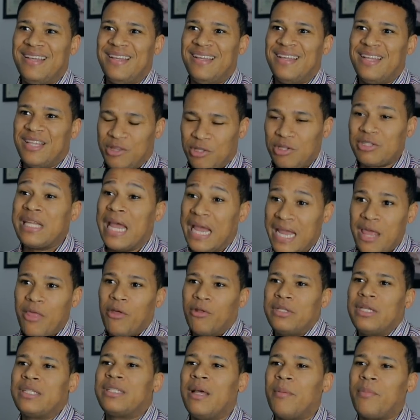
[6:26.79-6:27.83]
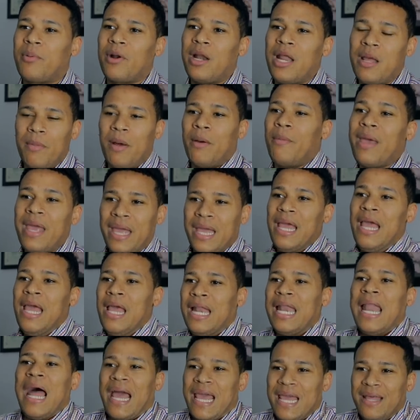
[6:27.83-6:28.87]
Entonces ahí es donde está el problema. Ve,
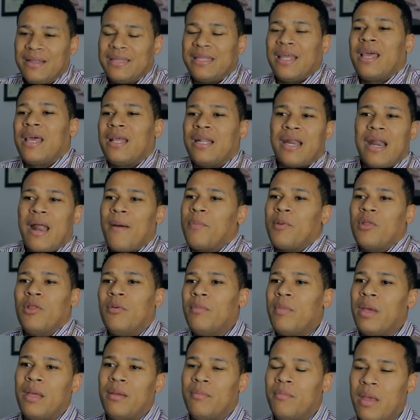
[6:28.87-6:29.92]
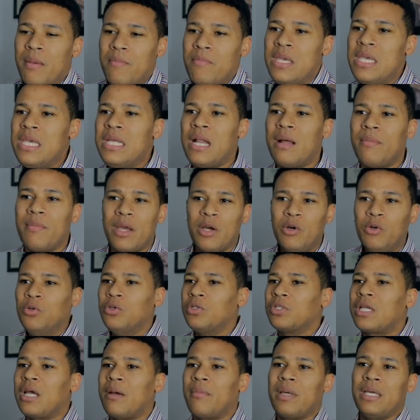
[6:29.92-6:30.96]
la gente rápido me, mira, me
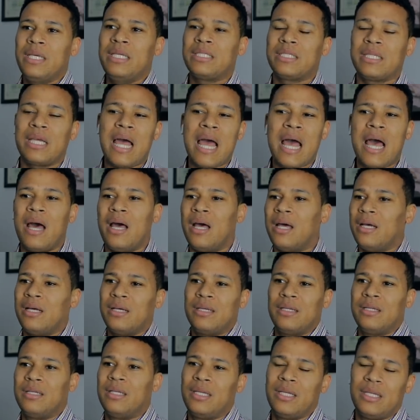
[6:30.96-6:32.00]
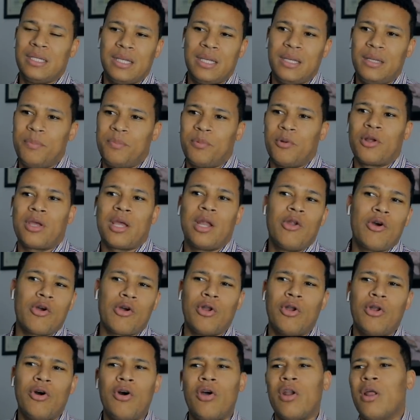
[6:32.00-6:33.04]
juzga, me dice, ah, eh, ¿y por qué los
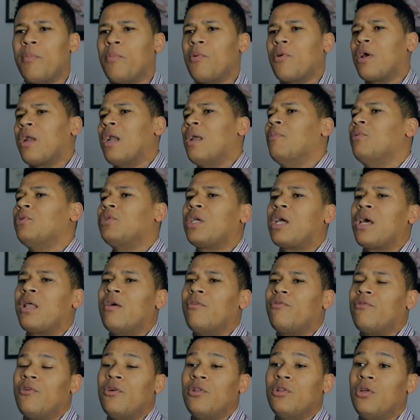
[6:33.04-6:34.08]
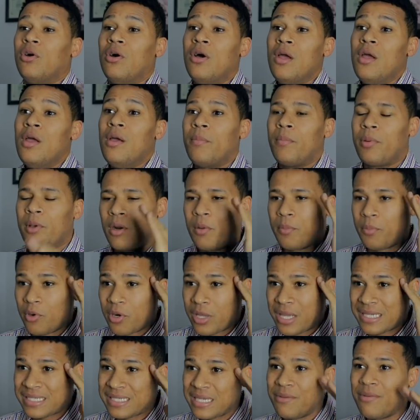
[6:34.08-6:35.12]
colores? ¿Por qué la música de fondo? Pero
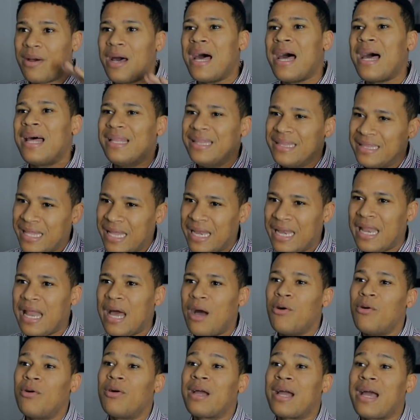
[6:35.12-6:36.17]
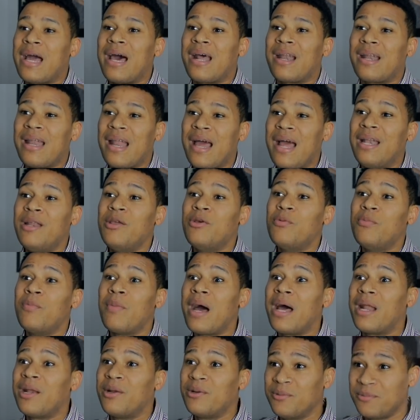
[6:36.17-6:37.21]
porque se va del lado carnal y
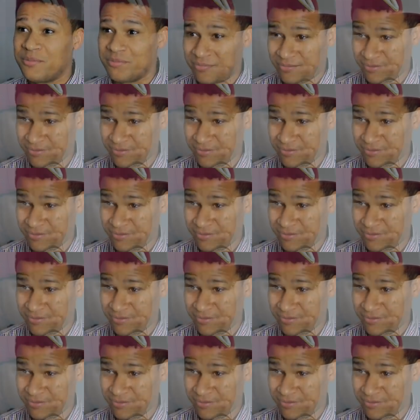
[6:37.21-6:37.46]
humano.